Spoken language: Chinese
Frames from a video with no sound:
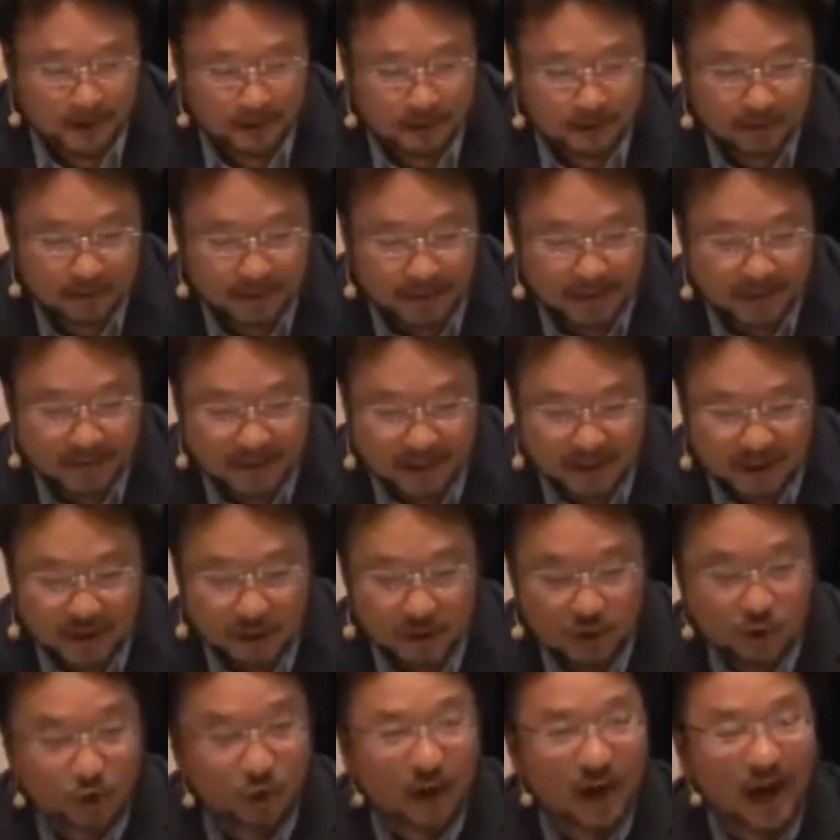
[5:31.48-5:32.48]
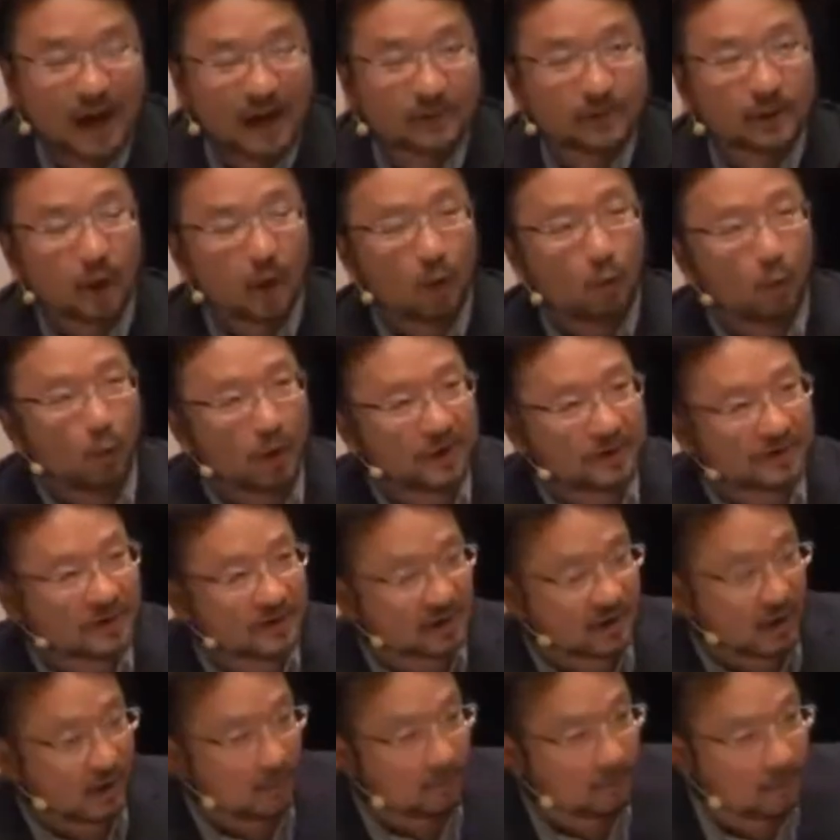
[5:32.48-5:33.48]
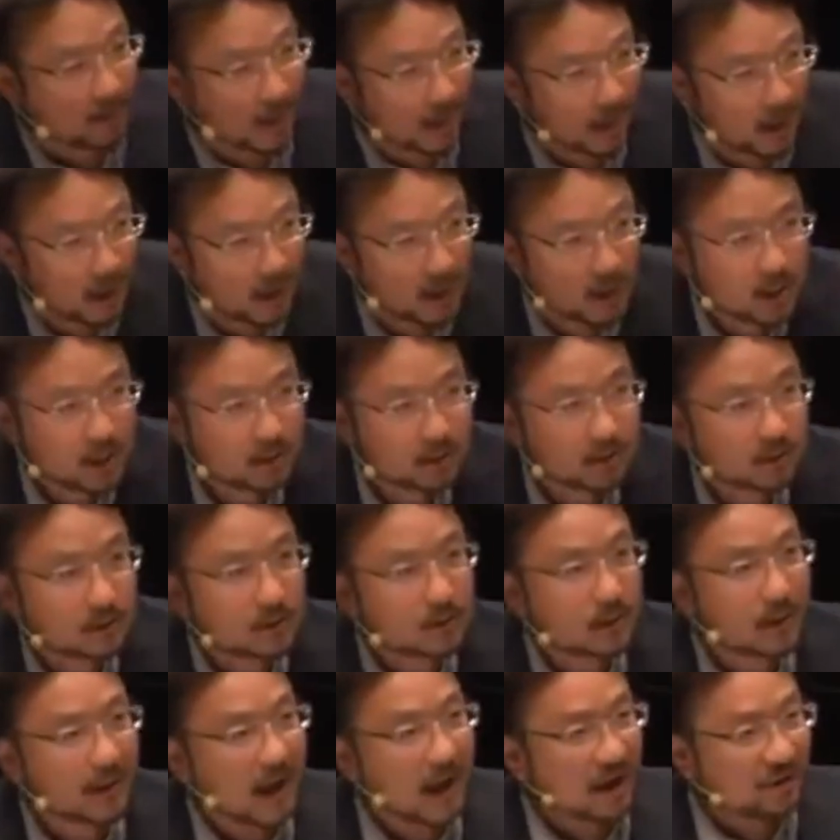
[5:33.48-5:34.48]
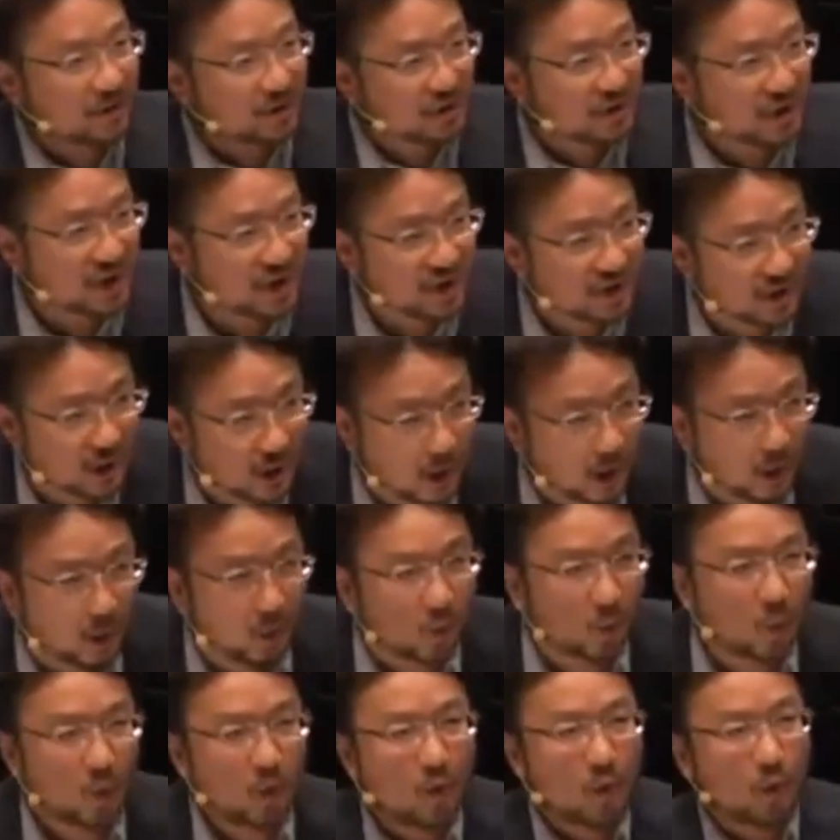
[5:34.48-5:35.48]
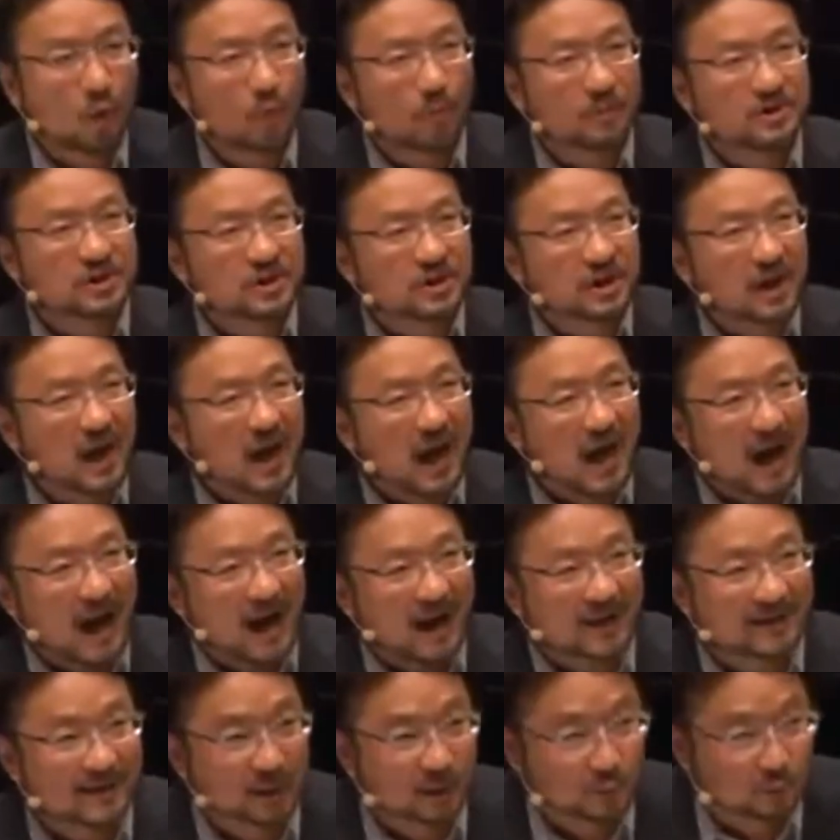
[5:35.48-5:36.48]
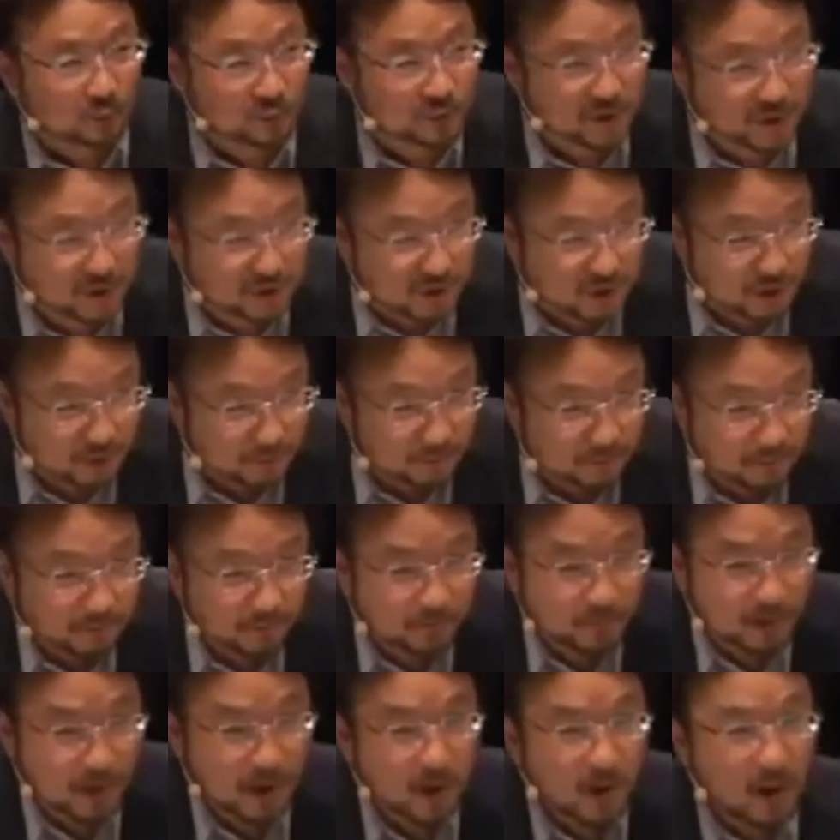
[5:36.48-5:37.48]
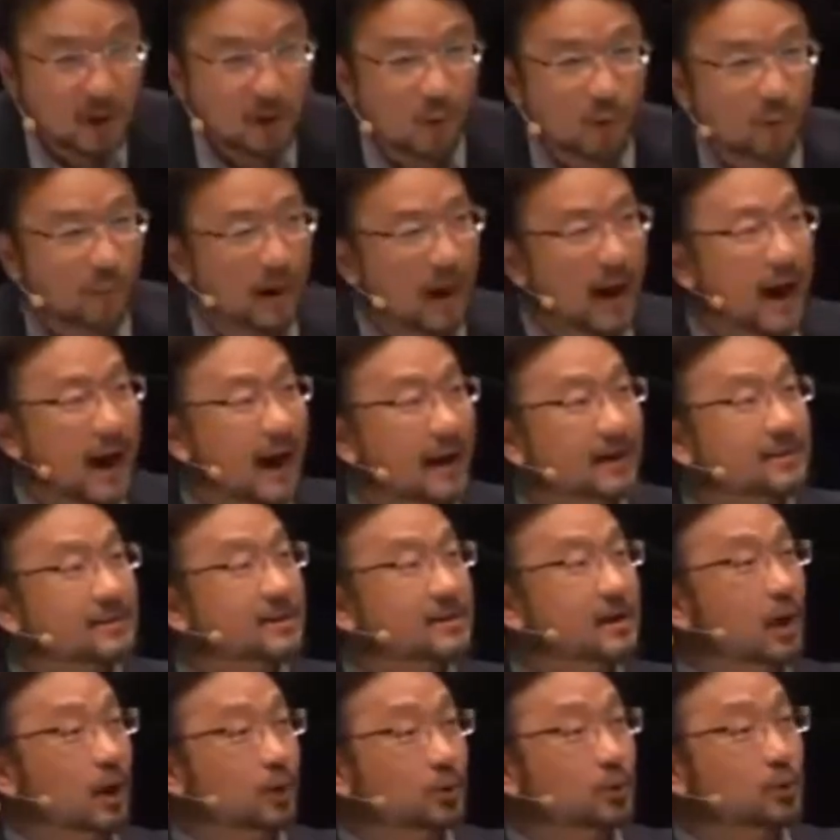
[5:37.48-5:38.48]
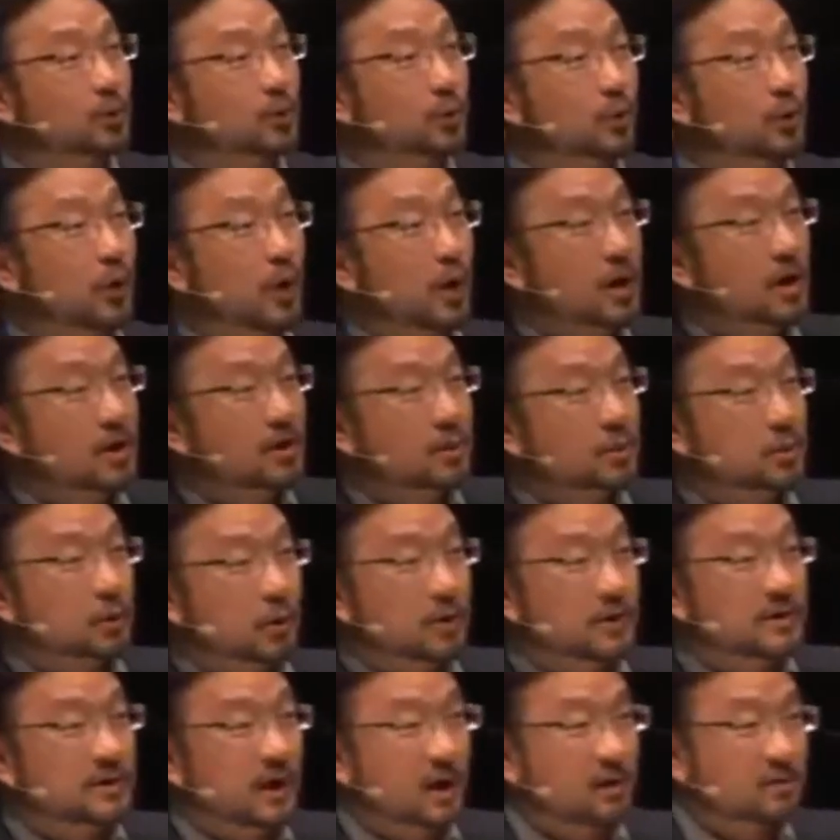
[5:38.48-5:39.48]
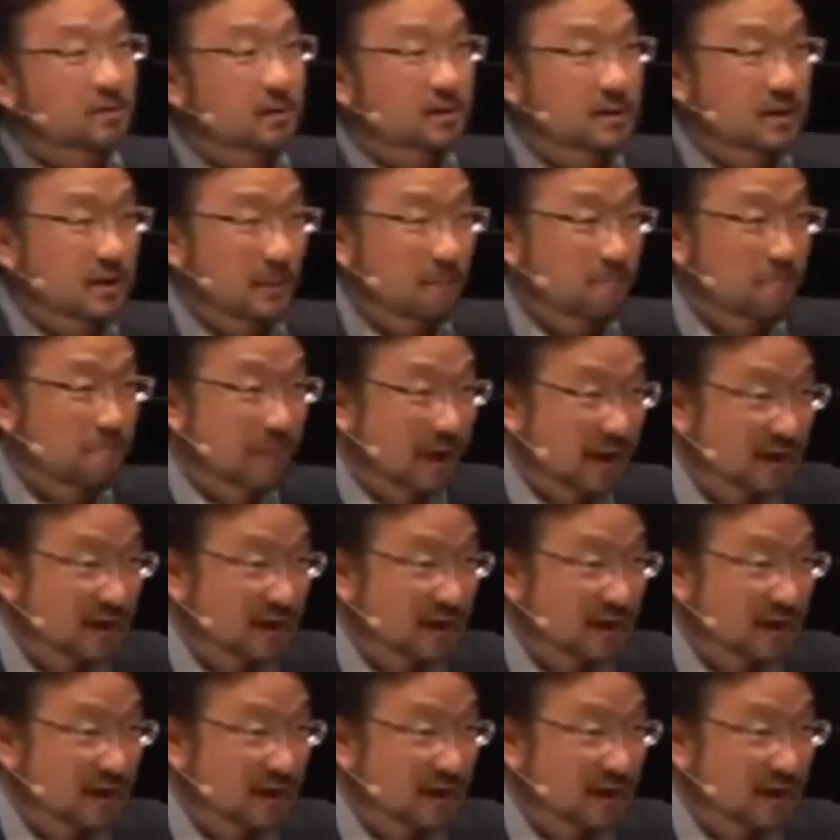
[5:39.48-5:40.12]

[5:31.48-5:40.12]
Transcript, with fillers: 在这里你就看到为什么两千年后我们今天还在读圣经，我们还是要去寻找 The Big